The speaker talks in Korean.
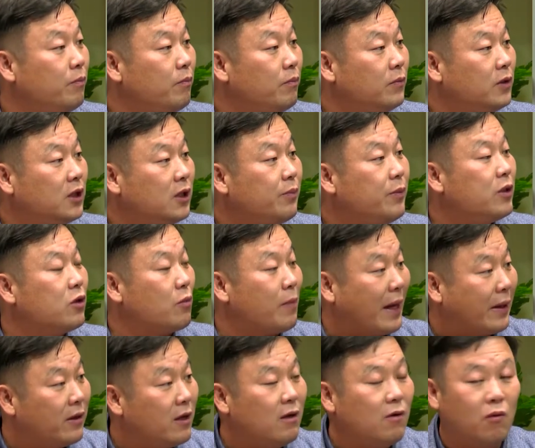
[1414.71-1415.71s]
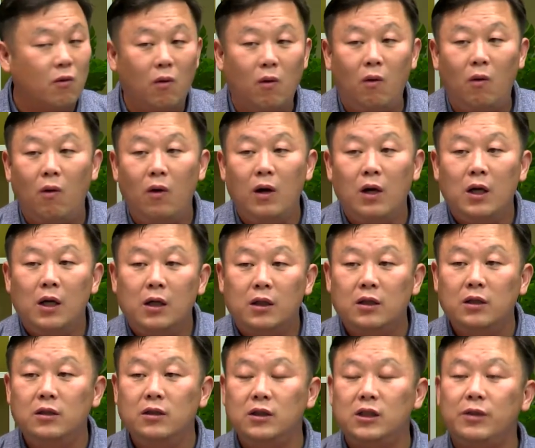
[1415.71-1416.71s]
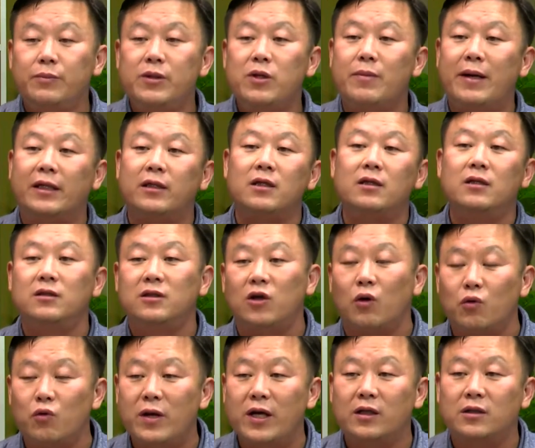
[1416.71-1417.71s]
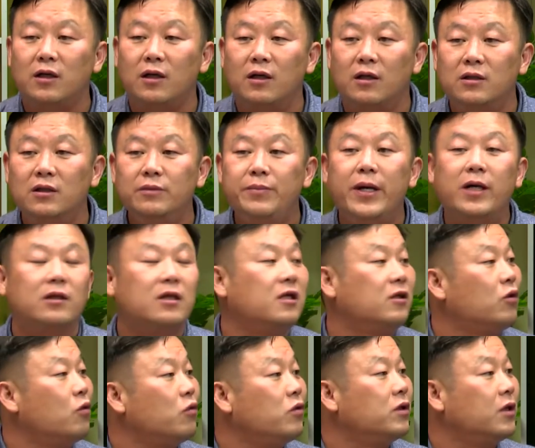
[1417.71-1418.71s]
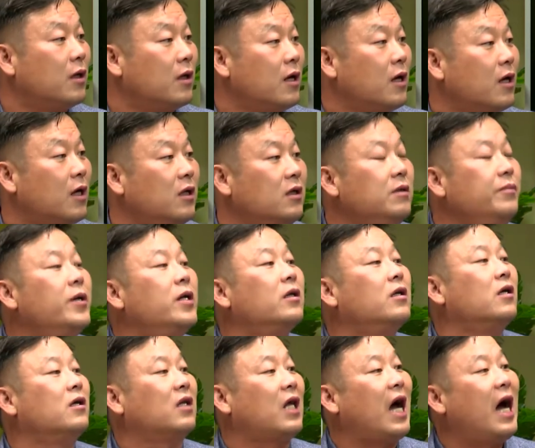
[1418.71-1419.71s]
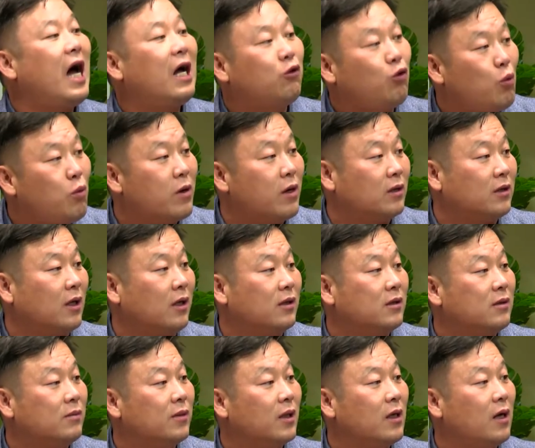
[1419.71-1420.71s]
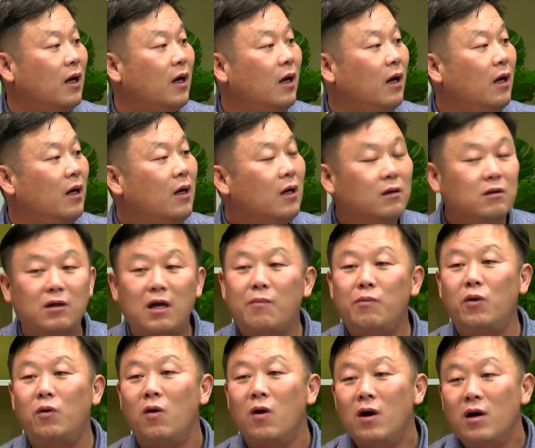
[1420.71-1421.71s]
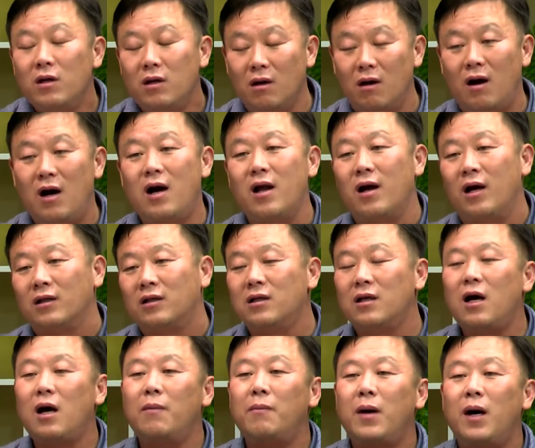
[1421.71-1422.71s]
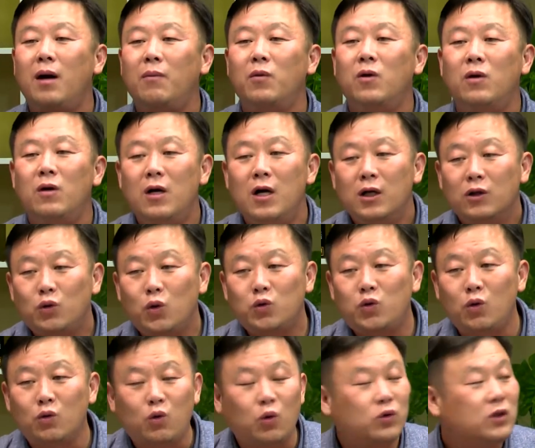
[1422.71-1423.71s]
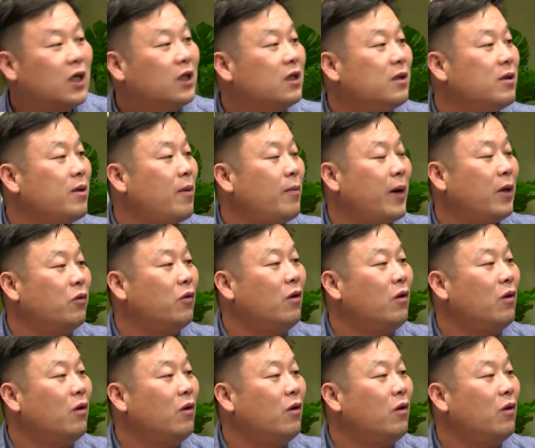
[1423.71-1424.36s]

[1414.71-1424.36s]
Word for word: 식민지로 만들고 그 식민지로 만드는 전후에서 의병들이 전국에서 일어나니까 의병들 다 토벌하지 않았습니까? 그렇죠. 그게 뭐 영화나 드라마 뭐 소설 토지 같은 데만 봐도